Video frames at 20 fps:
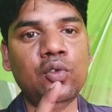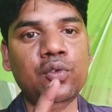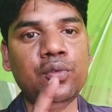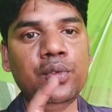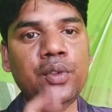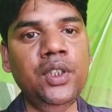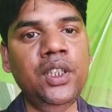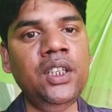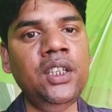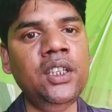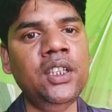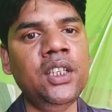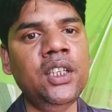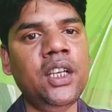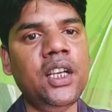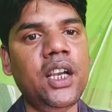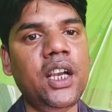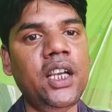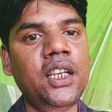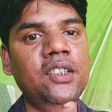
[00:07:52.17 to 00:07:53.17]
तो
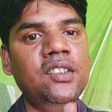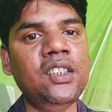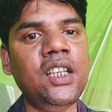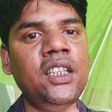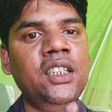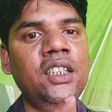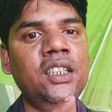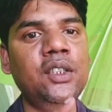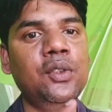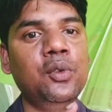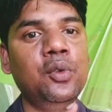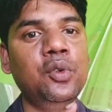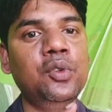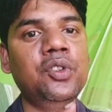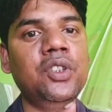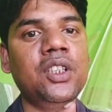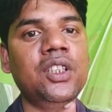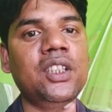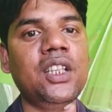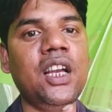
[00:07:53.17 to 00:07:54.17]
फिर ऐसा ये हो
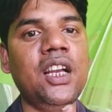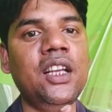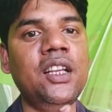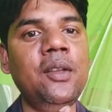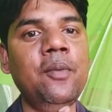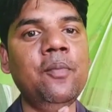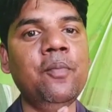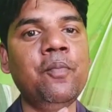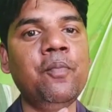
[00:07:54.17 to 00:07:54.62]
सकता है